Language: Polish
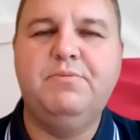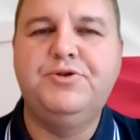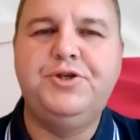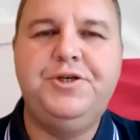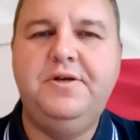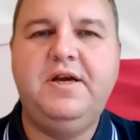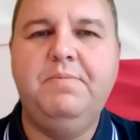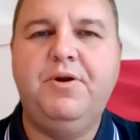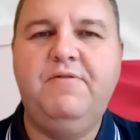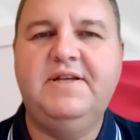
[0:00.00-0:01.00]
plus, czy
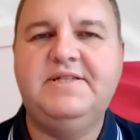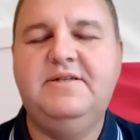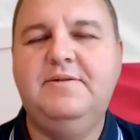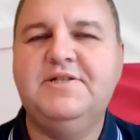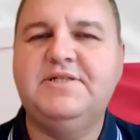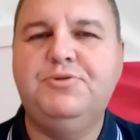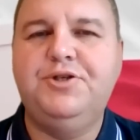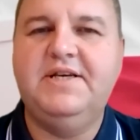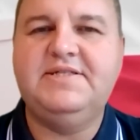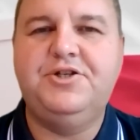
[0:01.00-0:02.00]
czynnikiem proinflacyjnym jest są
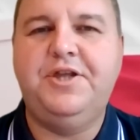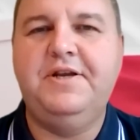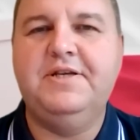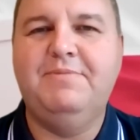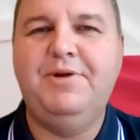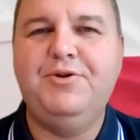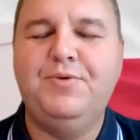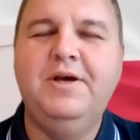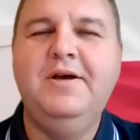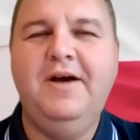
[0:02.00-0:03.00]
13-14
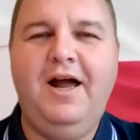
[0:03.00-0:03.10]
emerytury,